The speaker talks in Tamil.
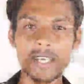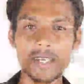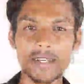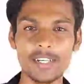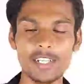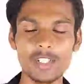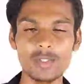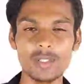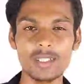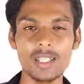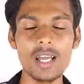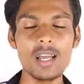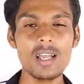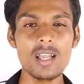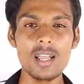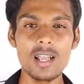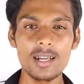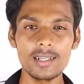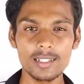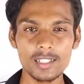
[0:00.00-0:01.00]
இந்தியாவுக்கு எடுத்து வந்தால்
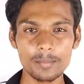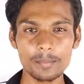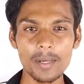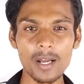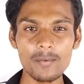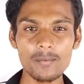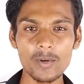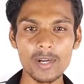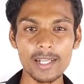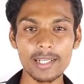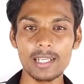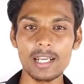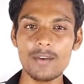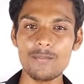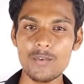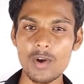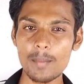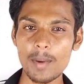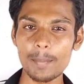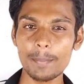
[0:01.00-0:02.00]
இந்த ஸ்மார்ட் ஃபோனை
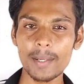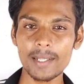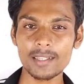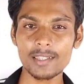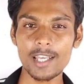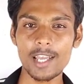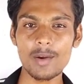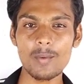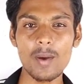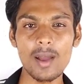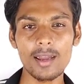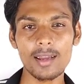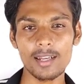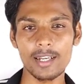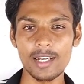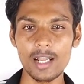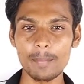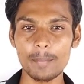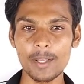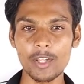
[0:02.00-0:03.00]
கன்ஃபார்மாக பத்தாயிரரூவா
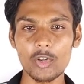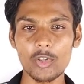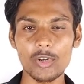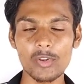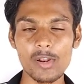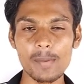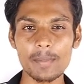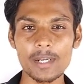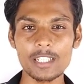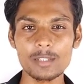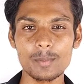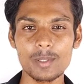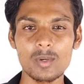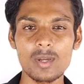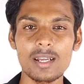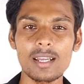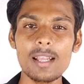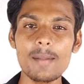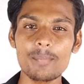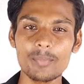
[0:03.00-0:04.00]
இல்லைனா பதினாயிரரூவா ப்ரைஸ்
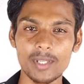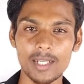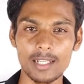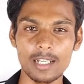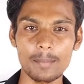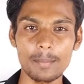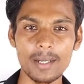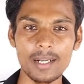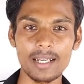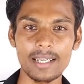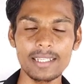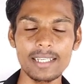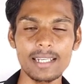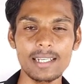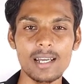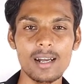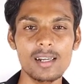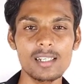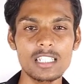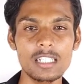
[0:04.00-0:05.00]
பண்ணுவாங்க அதுக்கப்புறம்
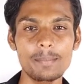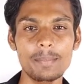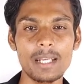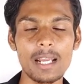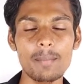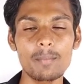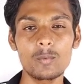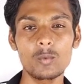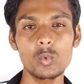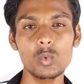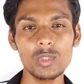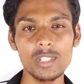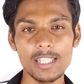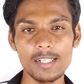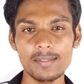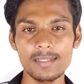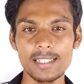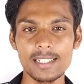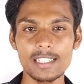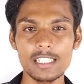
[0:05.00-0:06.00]
ஹையன் நாலு ஜிபி ரேம் நூற்றி
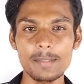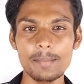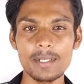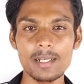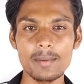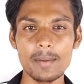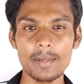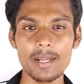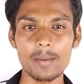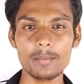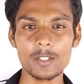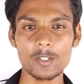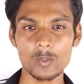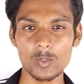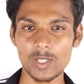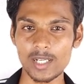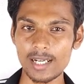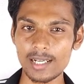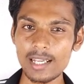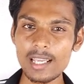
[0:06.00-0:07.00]
இருபத்தெட்டு ஜிபி மெமரி ஆப்ஷன்
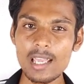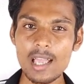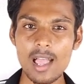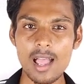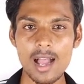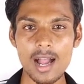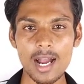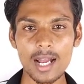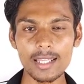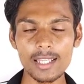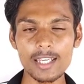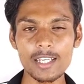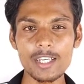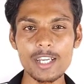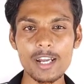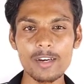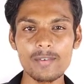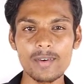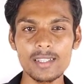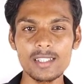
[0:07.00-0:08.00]
கொடுக்குறாங்க அது
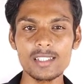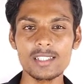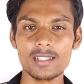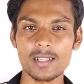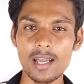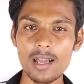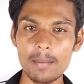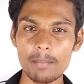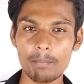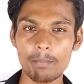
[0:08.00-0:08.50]
இந்தியாவுக்கு வந்துச்சுன்னா